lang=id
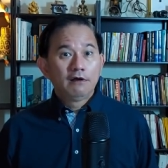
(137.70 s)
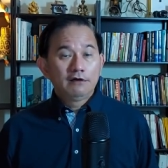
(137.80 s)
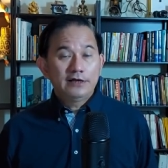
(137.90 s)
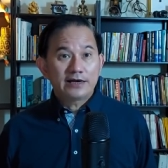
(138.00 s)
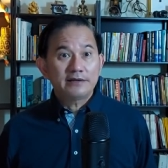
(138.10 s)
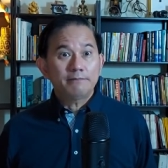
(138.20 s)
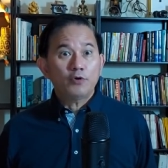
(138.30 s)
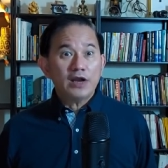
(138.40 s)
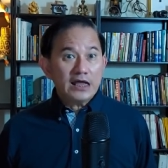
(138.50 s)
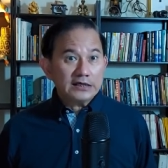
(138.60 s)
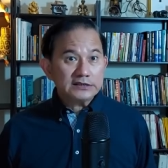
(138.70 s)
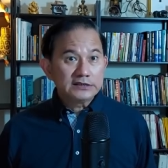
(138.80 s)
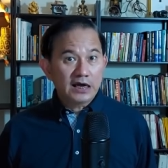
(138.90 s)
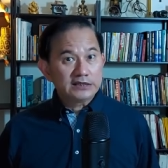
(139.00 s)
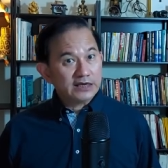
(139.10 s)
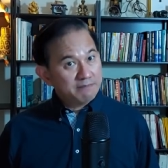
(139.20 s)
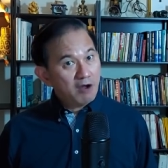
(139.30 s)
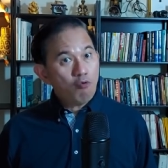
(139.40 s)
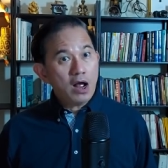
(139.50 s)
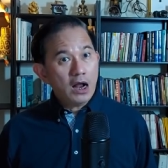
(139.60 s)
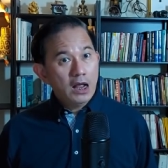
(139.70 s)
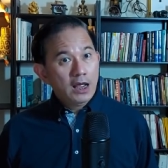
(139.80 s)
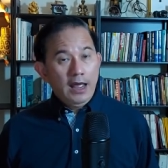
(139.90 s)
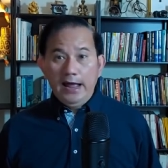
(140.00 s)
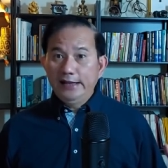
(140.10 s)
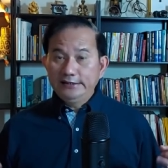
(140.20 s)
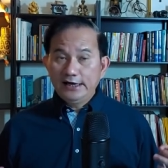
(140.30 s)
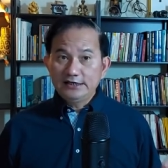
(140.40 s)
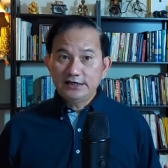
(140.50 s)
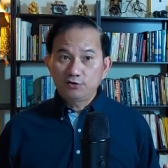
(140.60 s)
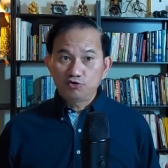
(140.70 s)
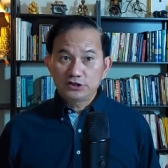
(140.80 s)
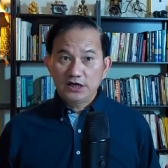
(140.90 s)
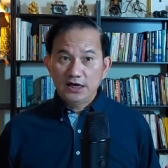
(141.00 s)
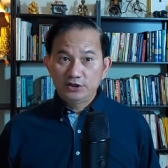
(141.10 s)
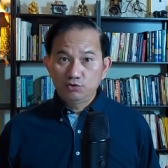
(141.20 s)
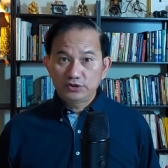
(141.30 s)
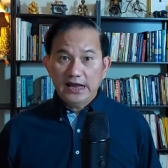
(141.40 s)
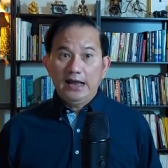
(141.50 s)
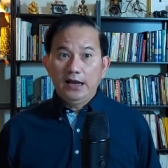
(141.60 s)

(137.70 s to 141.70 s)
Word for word: dari Polaris dengan terima uang antara satu setengah juta